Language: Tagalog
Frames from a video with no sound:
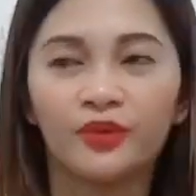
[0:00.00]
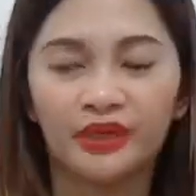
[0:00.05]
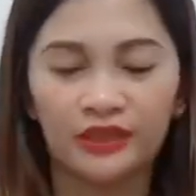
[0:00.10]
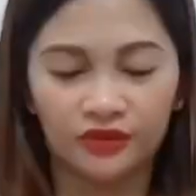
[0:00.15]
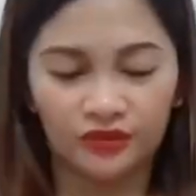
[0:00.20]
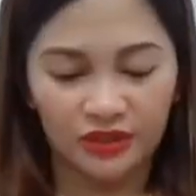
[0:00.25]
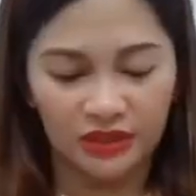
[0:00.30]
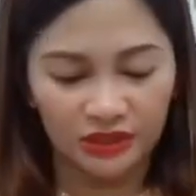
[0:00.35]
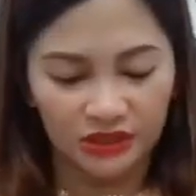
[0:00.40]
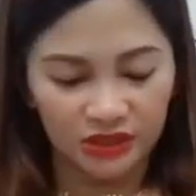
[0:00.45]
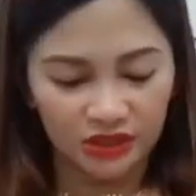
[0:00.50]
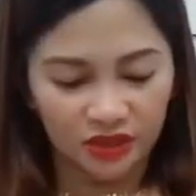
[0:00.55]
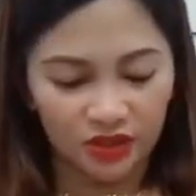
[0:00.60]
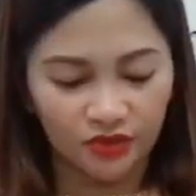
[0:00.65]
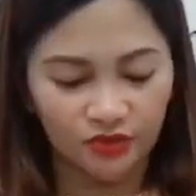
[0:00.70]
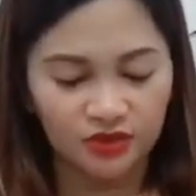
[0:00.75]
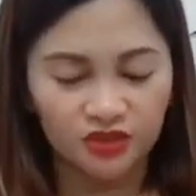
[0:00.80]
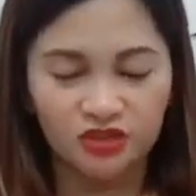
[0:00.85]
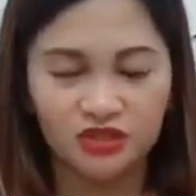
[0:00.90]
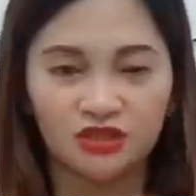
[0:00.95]
katulad nito,
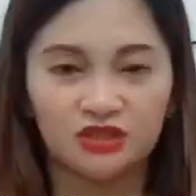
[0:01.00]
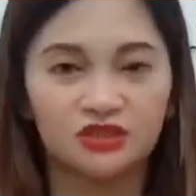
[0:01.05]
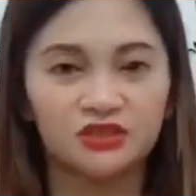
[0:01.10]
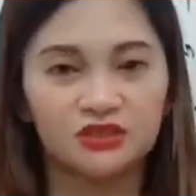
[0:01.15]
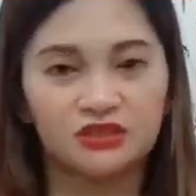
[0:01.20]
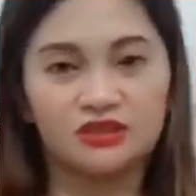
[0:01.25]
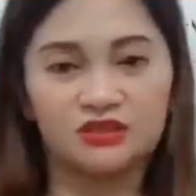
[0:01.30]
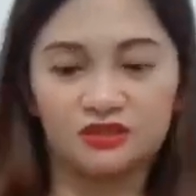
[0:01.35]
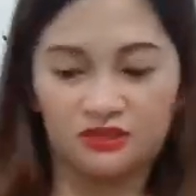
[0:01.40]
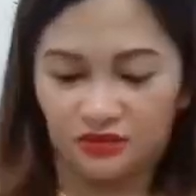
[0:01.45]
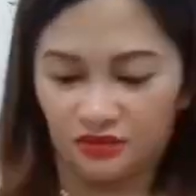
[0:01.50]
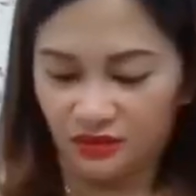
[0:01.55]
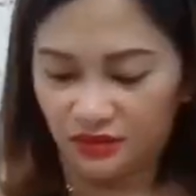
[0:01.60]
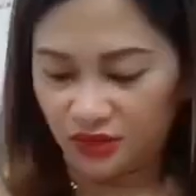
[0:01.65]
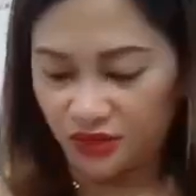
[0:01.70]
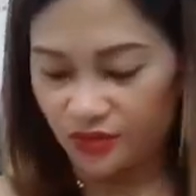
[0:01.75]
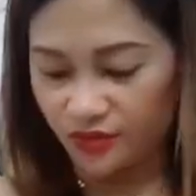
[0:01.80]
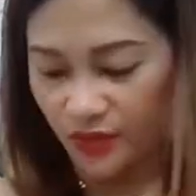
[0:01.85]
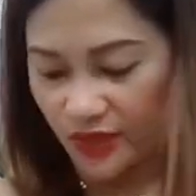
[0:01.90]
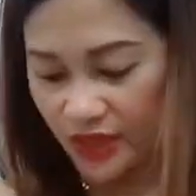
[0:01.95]
which is
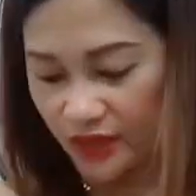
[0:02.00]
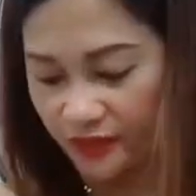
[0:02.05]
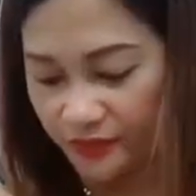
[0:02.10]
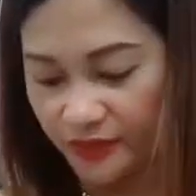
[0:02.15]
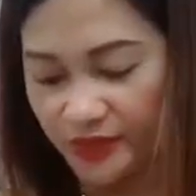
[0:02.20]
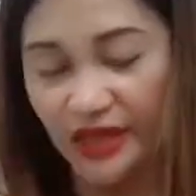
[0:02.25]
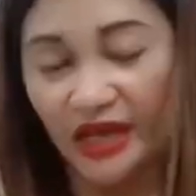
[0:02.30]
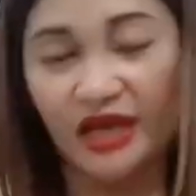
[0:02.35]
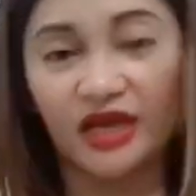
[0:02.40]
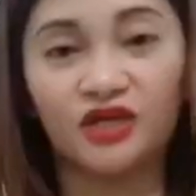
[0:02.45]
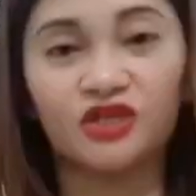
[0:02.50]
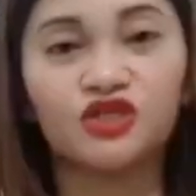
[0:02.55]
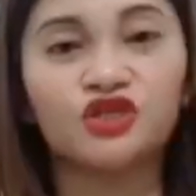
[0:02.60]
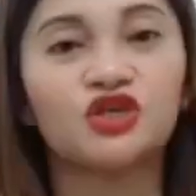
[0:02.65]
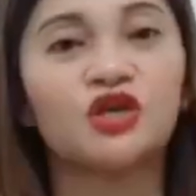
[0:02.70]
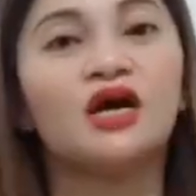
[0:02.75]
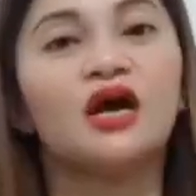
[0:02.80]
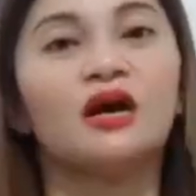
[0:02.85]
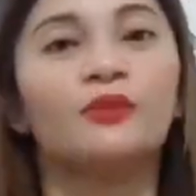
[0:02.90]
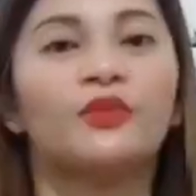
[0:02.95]
this one,
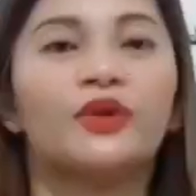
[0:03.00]
flesh,